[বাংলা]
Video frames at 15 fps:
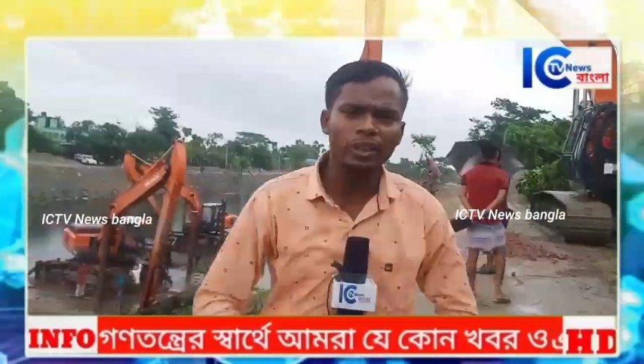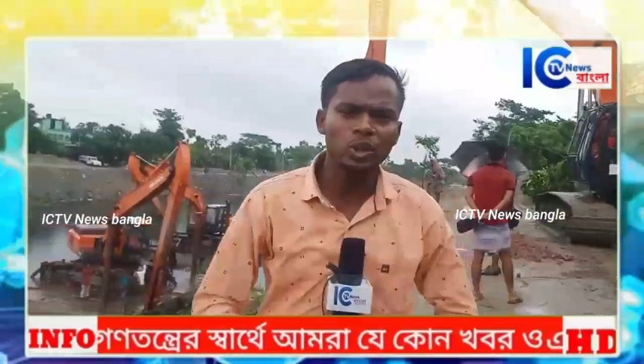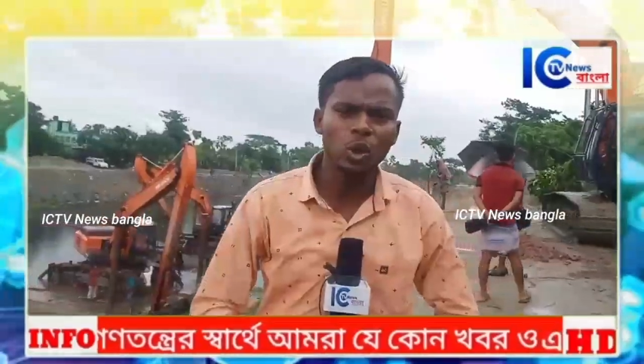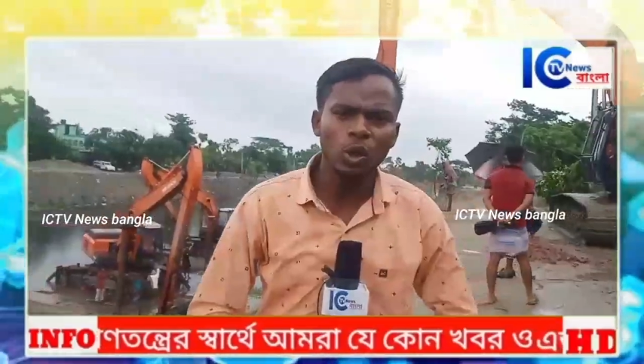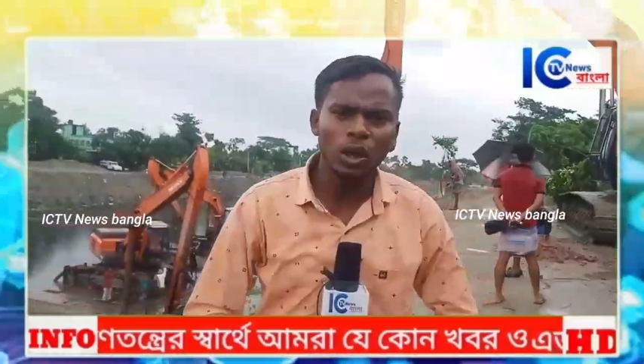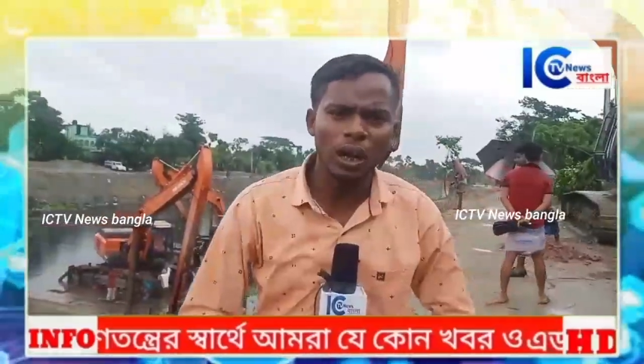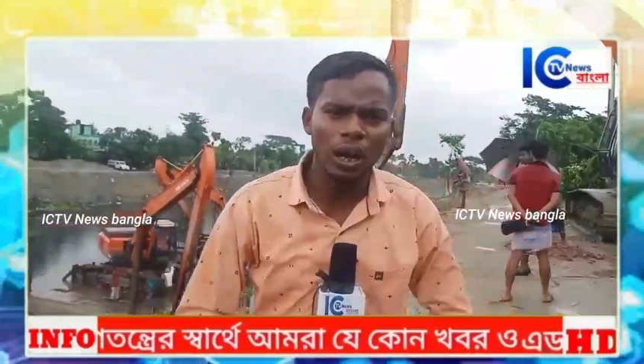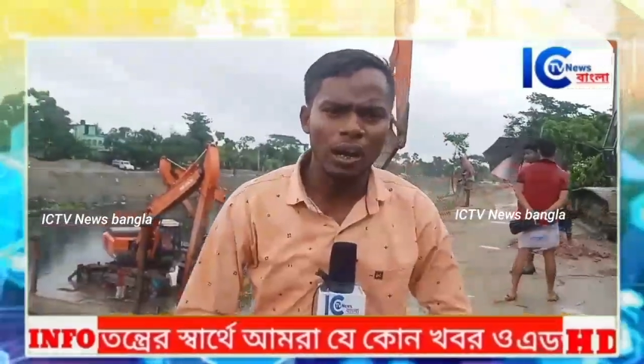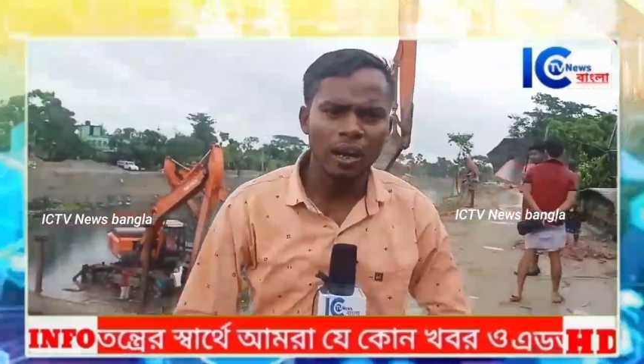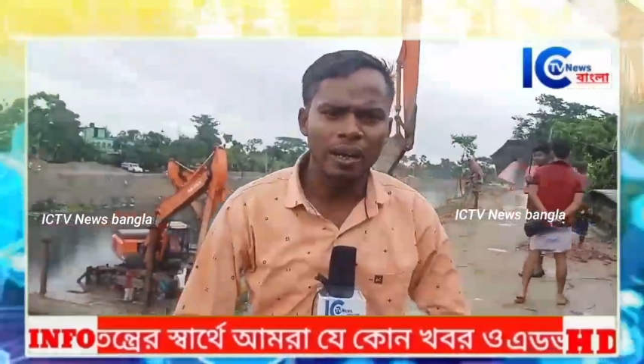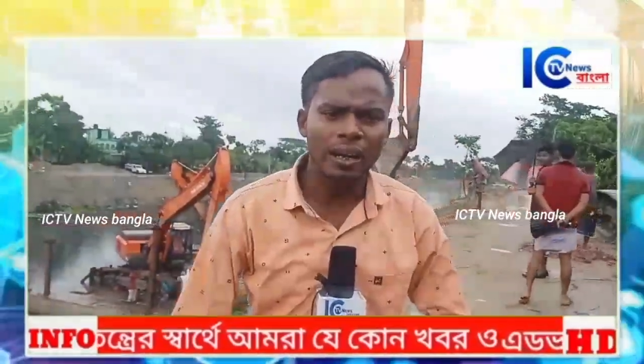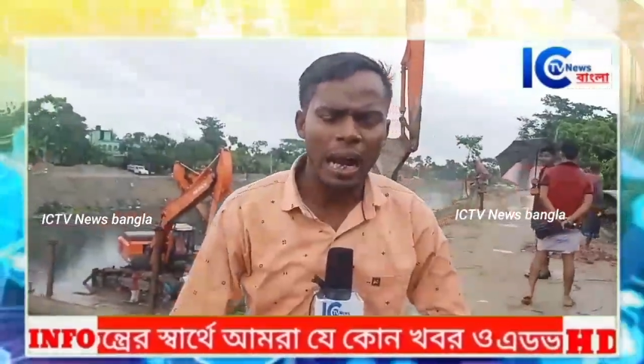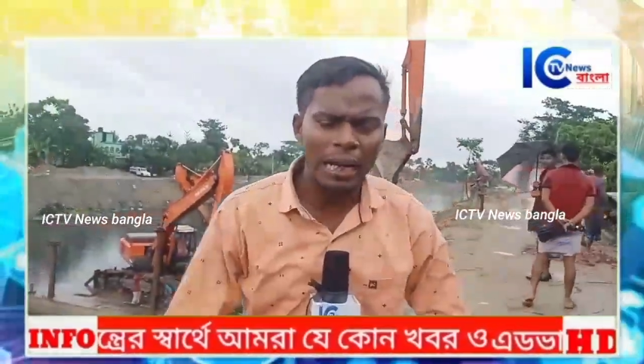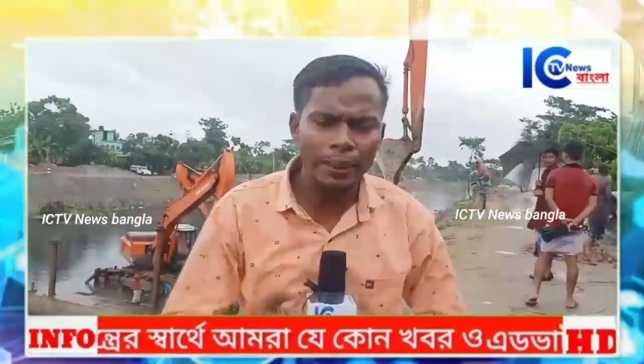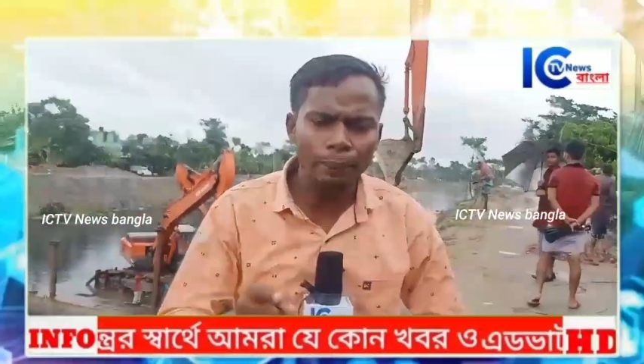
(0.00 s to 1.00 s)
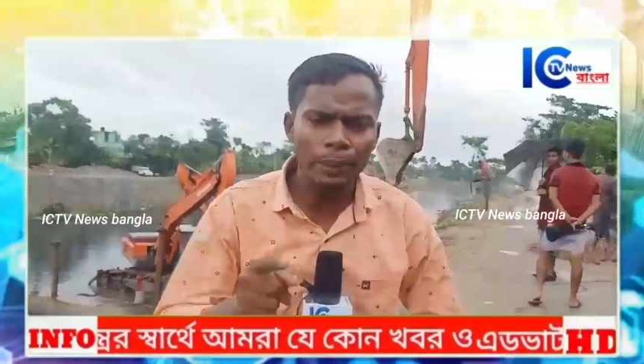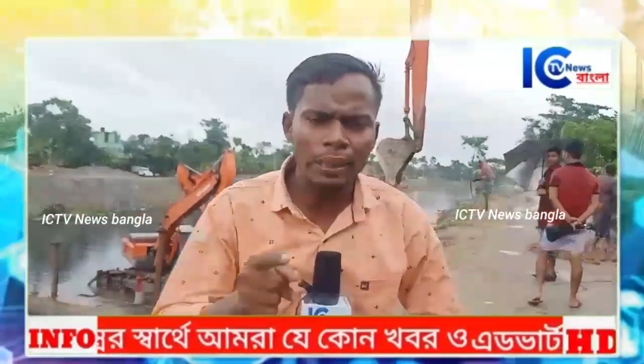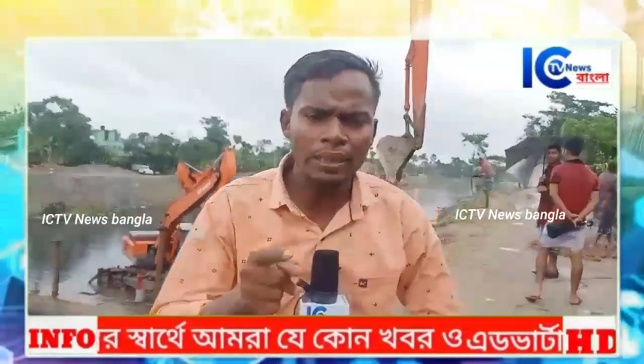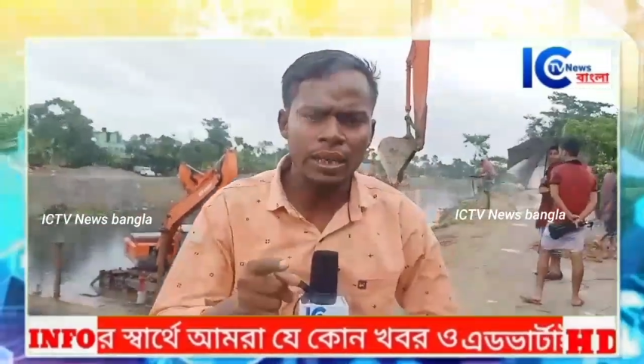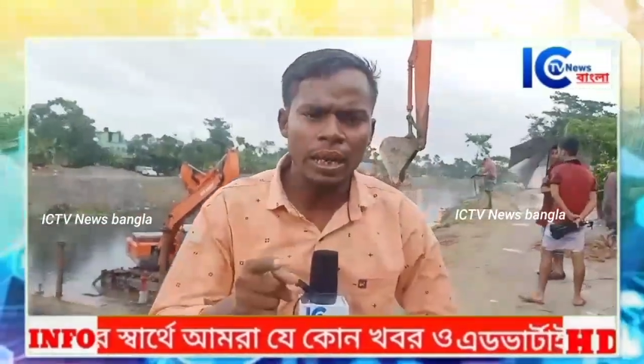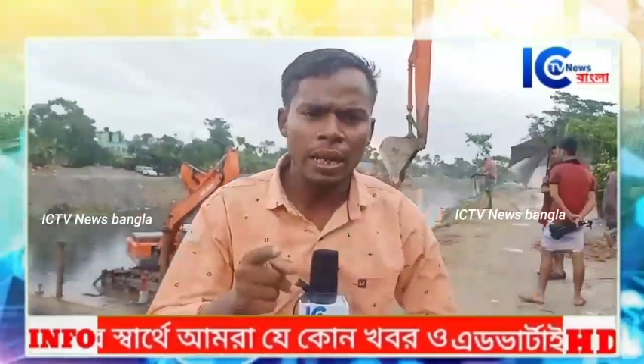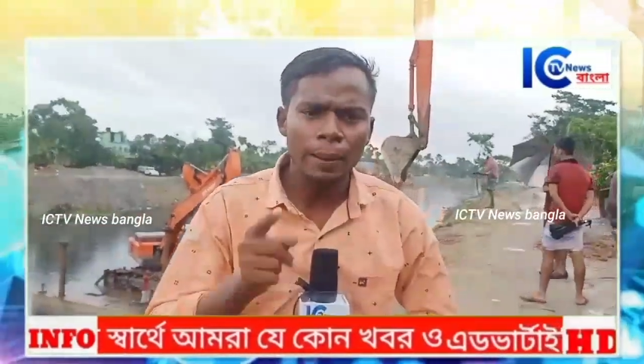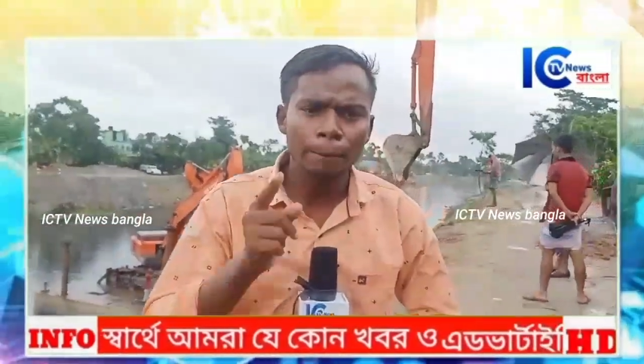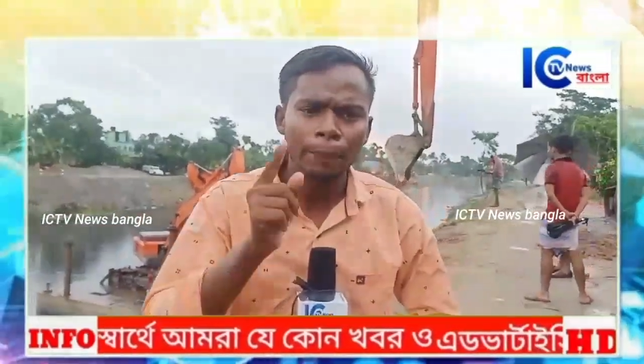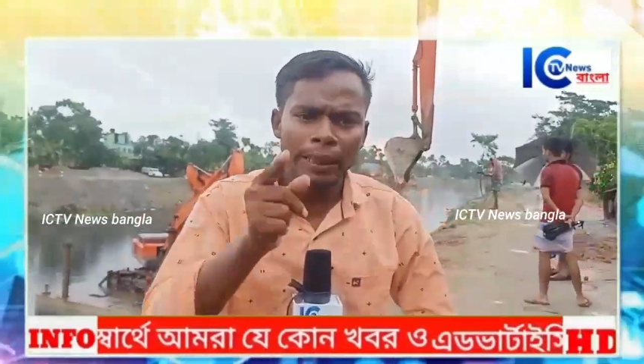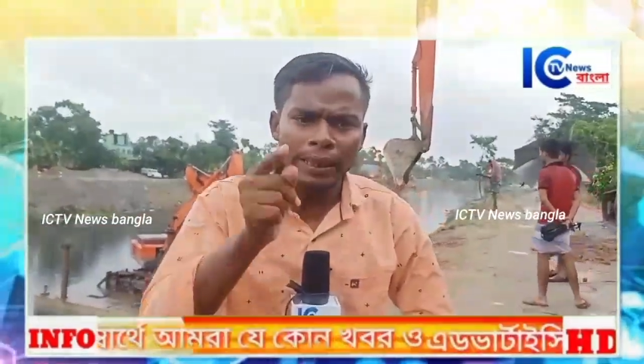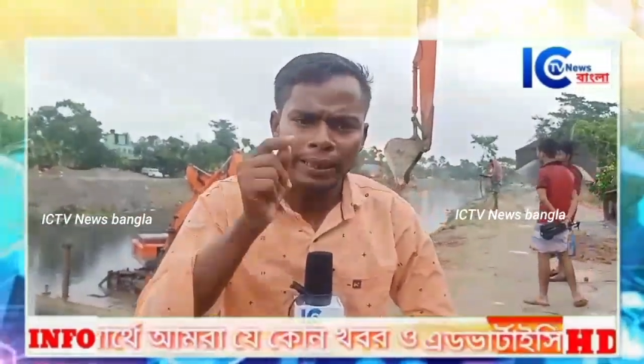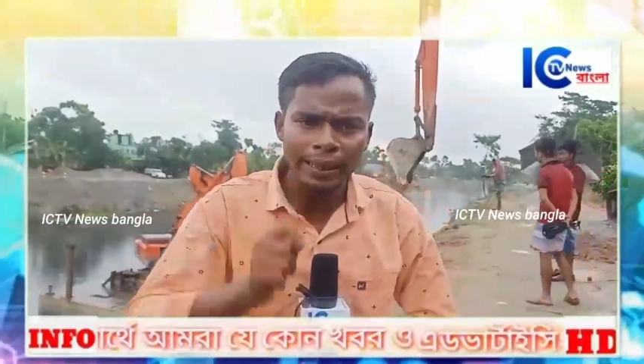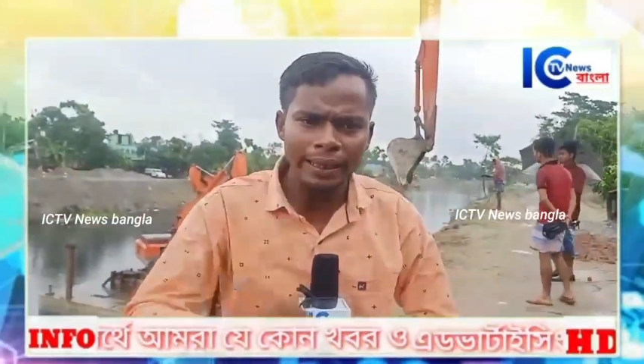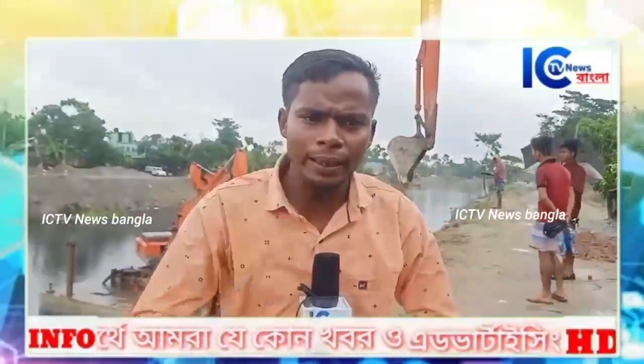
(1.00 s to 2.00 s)
তিনশো টাকা গাড়ি পিস
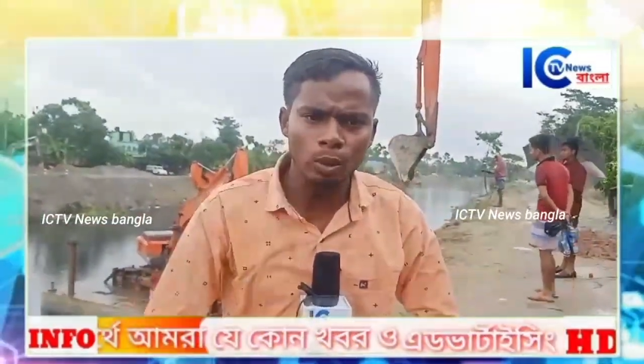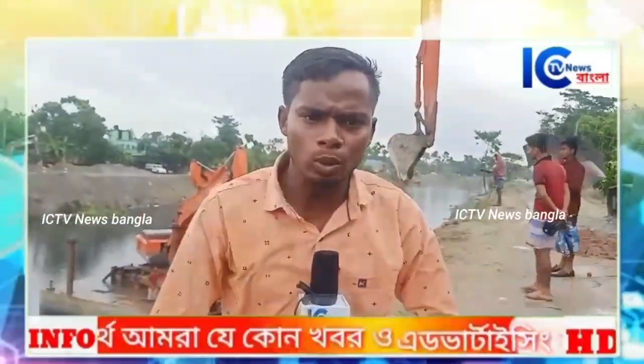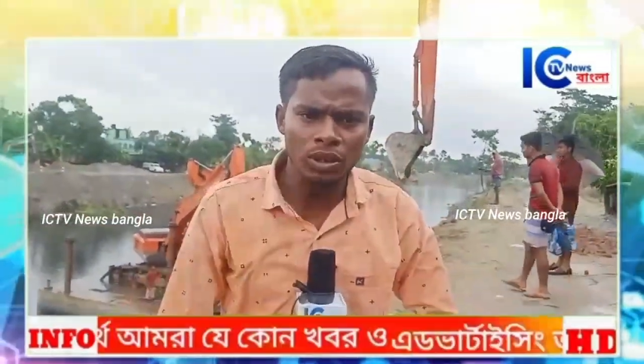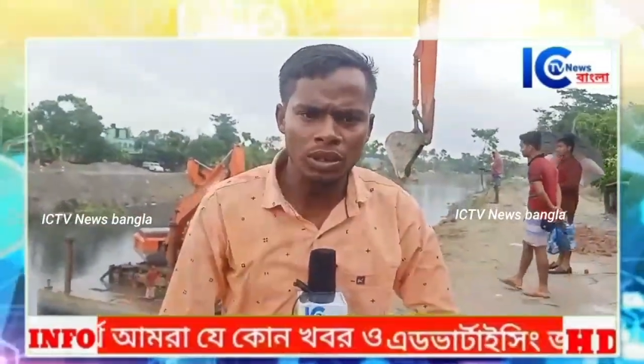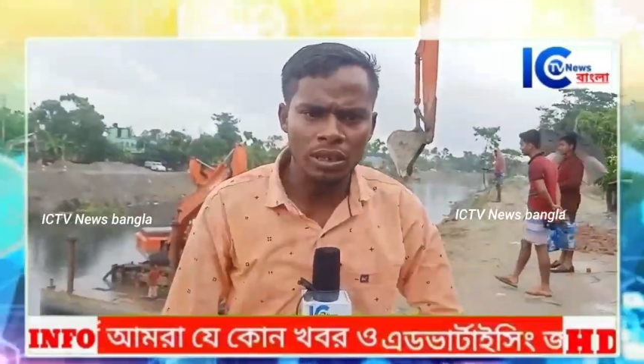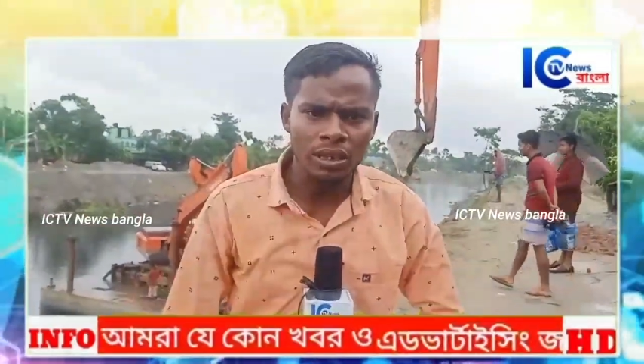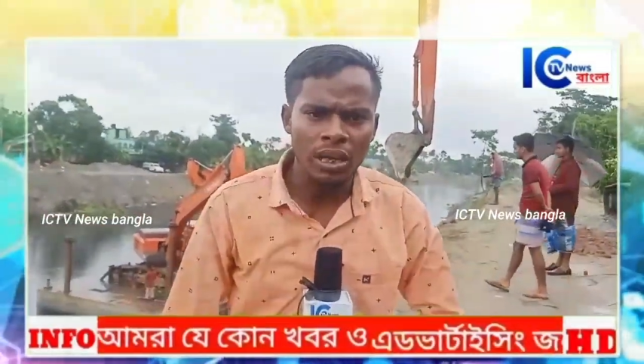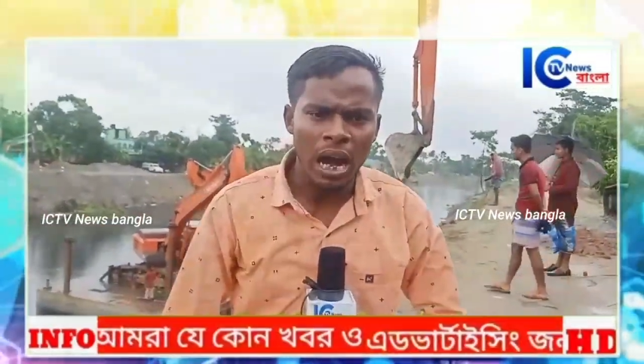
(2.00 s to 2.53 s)
বিক্রি করছে